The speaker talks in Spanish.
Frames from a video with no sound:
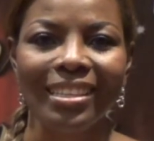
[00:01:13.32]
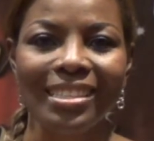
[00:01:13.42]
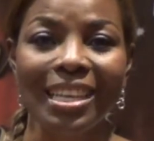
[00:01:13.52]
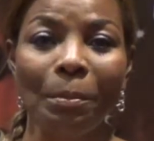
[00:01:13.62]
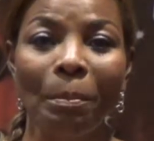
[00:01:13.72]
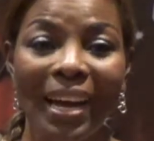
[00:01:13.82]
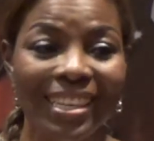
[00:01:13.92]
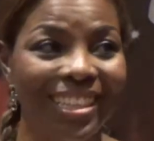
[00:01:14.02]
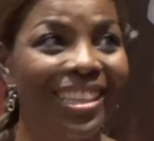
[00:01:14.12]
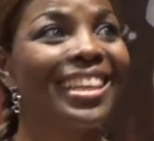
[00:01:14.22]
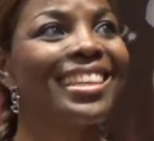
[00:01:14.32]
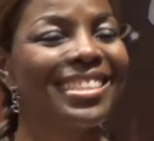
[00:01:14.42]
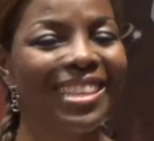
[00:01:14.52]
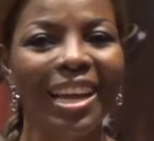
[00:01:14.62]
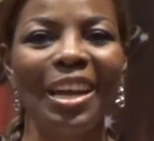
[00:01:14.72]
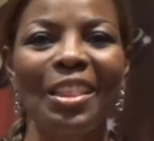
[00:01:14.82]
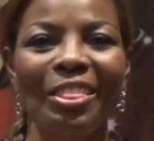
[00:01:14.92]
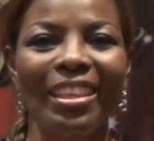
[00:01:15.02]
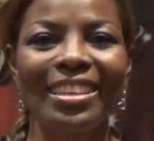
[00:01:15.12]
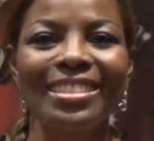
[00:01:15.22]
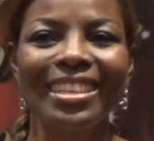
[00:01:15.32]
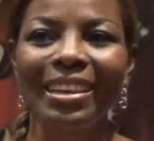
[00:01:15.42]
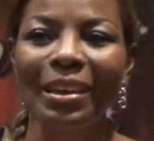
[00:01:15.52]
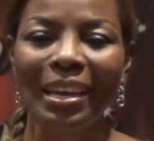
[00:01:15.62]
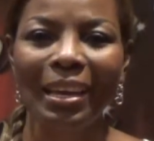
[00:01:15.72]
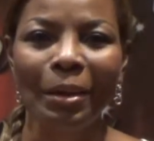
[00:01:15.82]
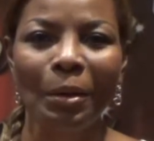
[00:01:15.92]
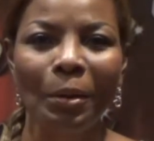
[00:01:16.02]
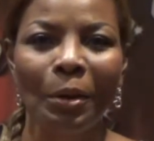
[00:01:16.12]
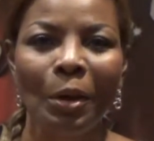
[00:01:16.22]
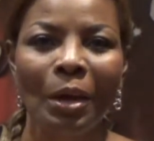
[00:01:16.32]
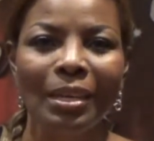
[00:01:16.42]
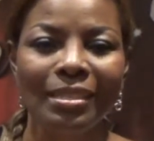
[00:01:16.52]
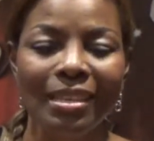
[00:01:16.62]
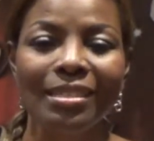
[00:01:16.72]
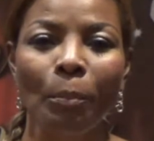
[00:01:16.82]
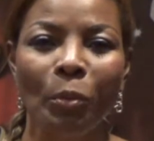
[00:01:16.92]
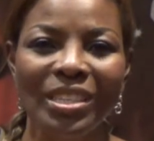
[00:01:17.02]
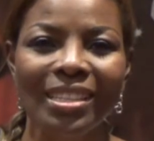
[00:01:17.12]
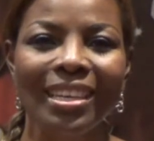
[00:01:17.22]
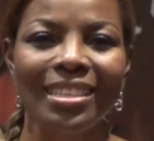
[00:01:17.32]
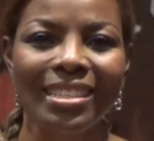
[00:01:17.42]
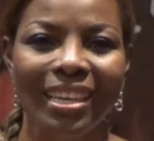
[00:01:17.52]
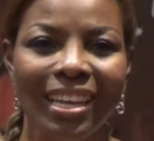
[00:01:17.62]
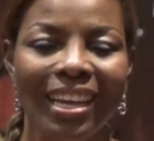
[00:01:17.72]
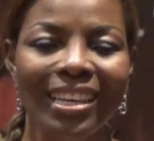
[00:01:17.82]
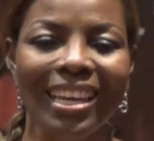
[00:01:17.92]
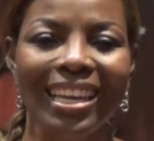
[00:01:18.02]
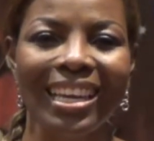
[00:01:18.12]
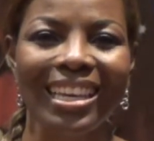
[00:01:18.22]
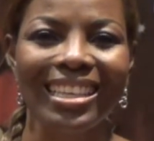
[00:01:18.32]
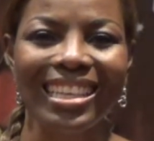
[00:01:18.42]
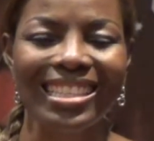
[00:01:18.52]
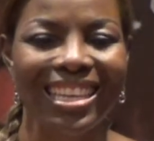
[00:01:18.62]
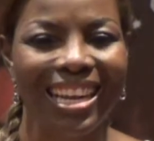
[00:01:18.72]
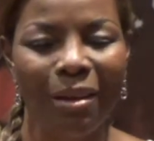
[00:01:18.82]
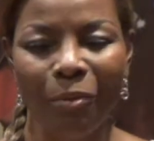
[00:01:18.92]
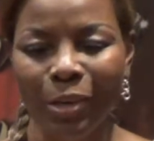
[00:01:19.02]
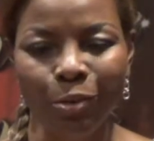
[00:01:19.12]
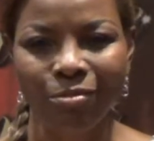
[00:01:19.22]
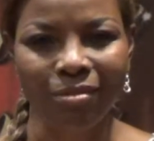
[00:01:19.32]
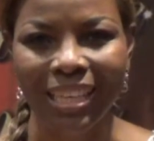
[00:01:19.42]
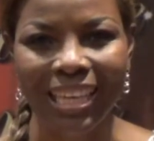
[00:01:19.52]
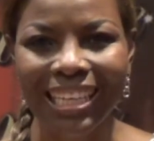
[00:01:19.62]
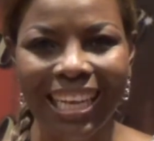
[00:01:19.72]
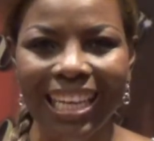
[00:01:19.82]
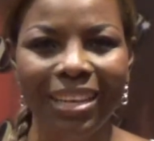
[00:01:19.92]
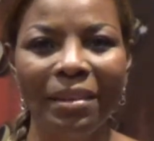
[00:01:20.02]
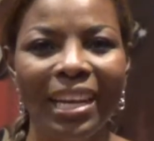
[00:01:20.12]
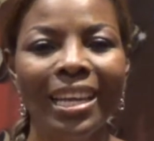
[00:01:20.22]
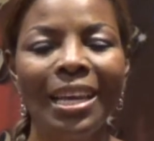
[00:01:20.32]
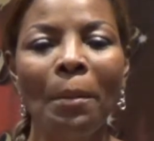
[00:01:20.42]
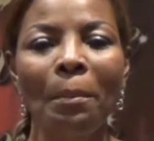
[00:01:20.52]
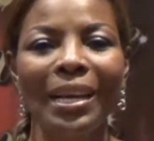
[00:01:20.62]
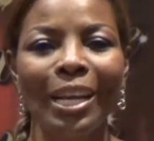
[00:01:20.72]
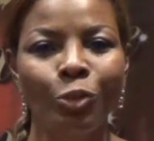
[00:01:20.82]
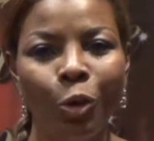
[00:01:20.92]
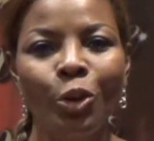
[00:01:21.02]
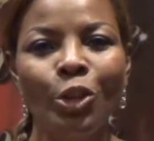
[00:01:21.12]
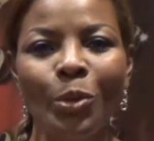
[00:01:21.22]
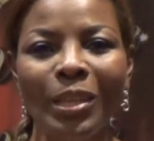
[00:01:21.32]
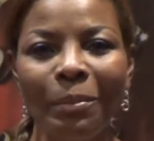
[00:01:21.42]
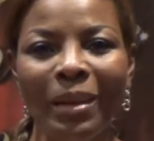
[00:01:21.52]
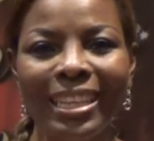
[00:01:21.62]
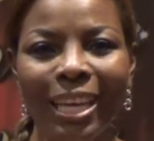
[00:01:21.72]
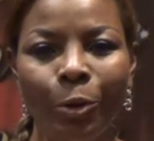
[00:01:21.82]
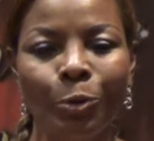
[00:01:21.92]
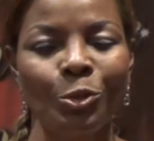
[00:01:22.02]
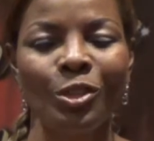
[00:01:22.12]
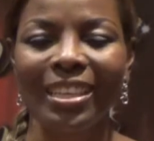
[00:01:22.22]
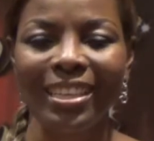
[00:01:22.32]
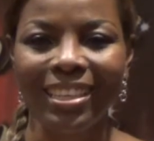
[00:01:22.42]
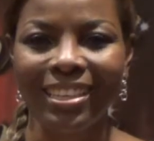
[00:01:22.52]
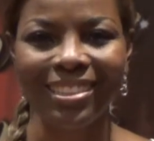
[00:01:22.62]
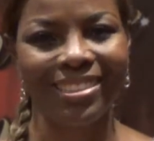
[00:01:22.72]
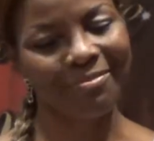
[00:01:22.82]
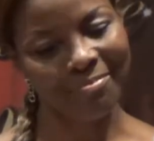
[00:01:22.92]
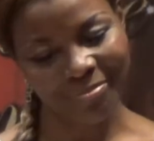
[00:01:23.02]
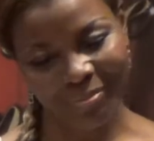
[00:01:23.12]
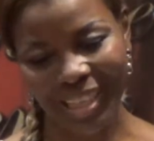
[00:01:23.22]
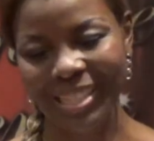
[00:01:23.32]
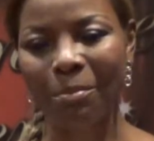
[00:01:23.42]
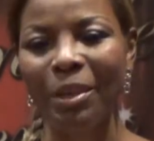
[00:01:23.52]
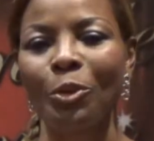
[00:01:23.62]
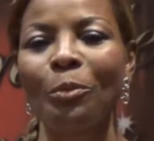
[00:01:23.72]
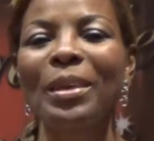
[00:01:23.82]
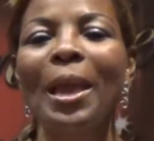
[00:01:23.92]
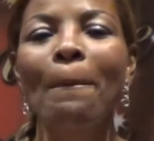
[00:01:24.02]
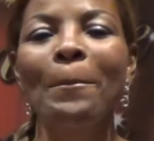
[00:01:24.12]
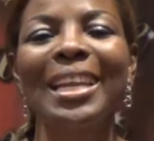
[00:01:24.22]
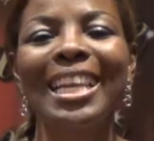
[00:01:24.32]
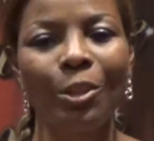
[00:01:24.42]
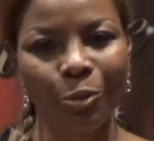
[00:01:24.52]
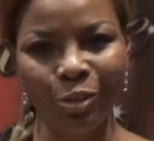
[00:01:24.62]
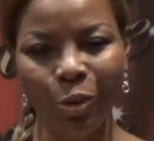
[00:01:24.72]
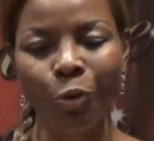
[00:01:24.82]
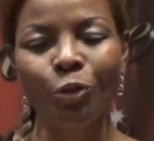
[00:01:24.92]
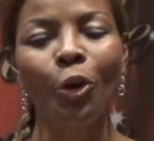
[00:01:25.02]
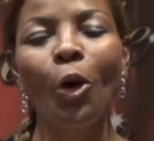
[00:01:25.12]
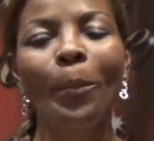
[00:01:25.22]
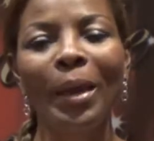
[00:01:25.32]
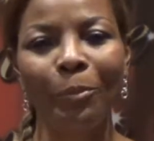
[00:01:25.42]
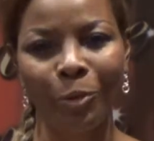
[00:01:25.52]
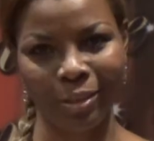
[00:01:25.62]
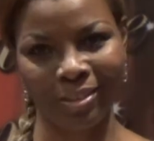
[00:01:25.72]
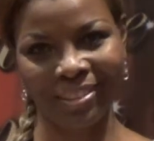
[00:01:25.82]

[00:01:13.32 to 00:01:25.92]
y ser parte de esta, de este, eh, de esta puesta en escena que, que será bueno increíble para todos los guatemaltecos y les invito, bienvenidos, con todo mi amor.